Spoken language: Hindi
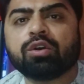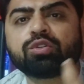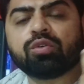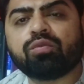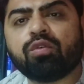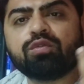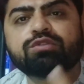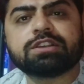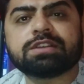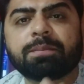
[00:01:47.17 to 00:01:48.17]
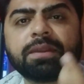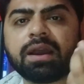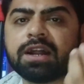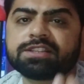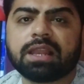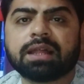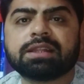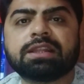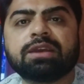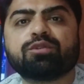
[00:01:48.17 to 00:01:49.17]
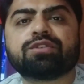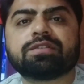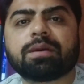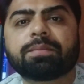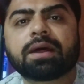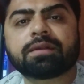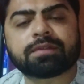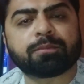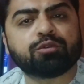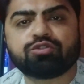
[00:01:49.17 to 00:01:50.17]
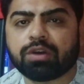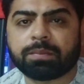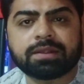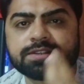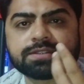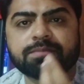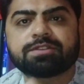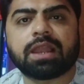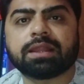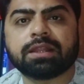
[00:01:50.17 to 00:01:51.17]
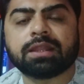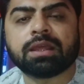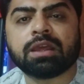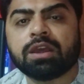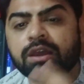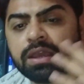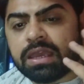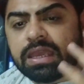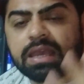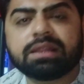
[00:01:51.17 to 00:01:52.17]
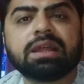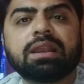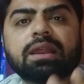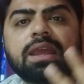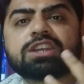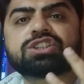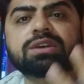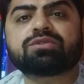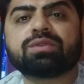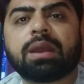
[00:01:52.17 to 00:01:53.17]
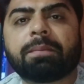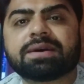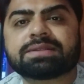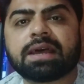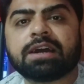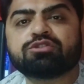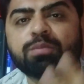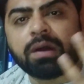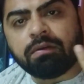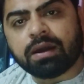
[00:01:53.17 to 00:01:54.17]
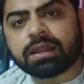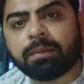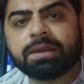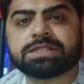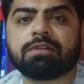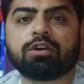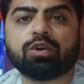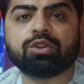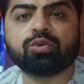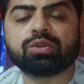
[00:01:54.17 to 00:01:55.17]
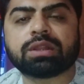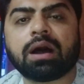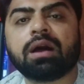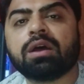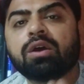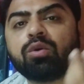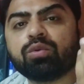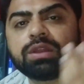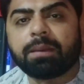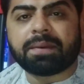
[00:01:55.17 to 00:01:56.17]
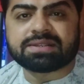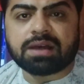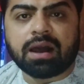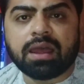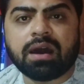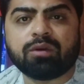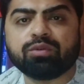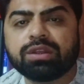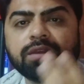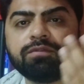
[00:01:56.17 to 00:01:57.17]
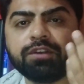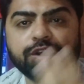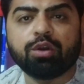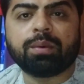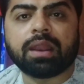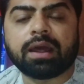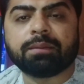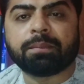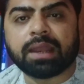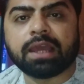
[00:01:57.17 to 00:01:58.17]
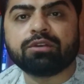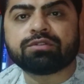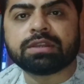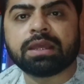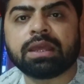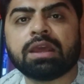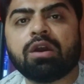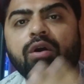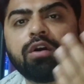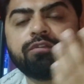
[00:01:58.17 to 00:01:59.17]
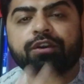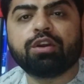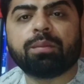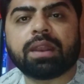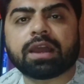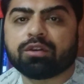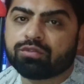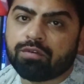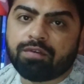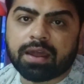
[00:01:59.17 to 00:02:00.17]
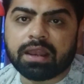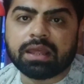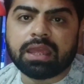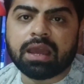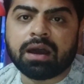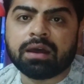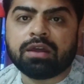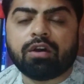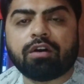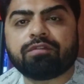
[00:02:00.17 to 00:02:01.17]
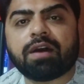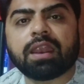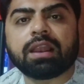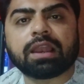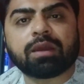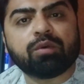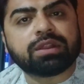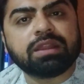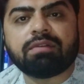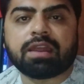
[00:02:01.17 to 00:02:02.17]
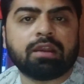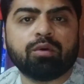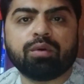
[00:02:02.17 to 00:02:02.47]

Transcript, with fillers: तो वो उसी से अपना घर चलाती थी उसी से अपना सब कुछ अपना सिस्टम चलाती थी एक दिन एक शख्स उनके पास आया जो भगवान का बेचा हुआ कोई दूध था उनके पास आया उनकी वीडियो बना बनाई उसने और वीडियो बना के उसको वायरल किया और वायरल करके वो इतनी वायरल हो